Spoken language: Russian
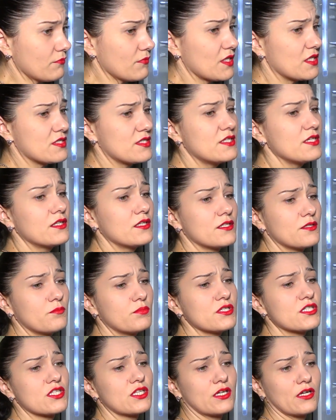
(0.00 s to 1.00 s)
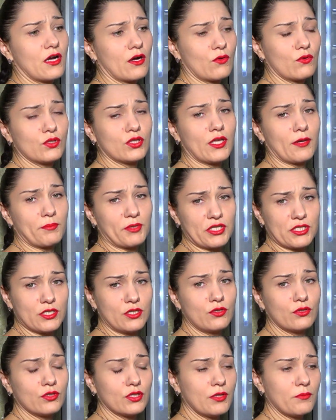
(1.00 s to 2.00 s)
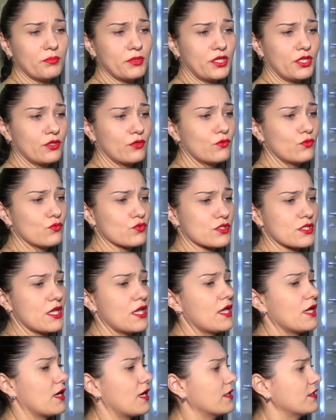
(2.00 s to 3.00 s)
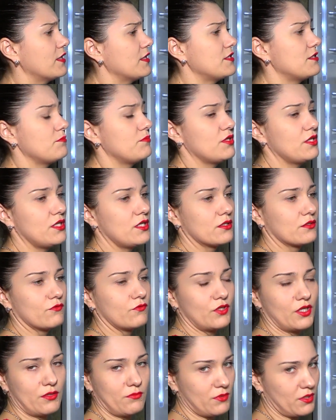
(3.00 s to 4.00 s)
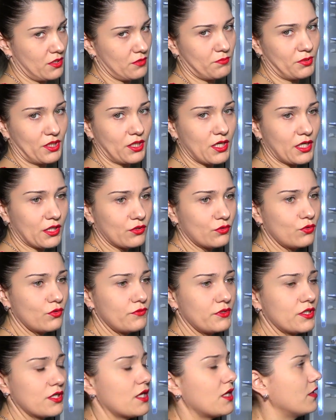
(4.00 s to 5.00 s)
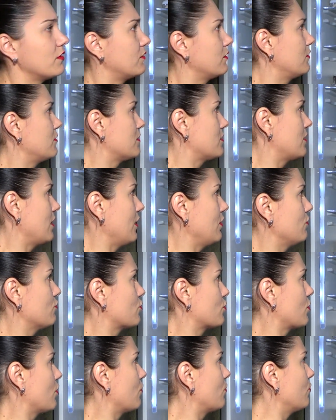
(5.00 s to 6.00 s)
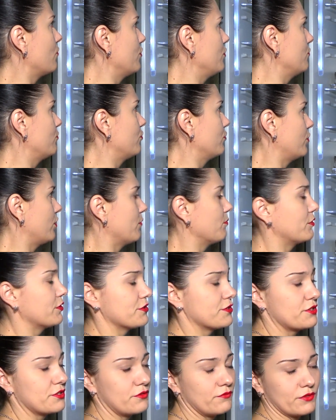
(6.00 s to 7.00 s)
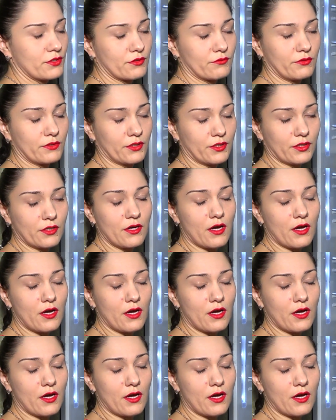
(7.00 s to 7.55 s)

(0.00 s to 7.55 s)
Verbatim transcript: сделать быстро какой-то определенный перекус. Когда тебе нет времени приготовить, ты достаешь какой-нибудь там консервированный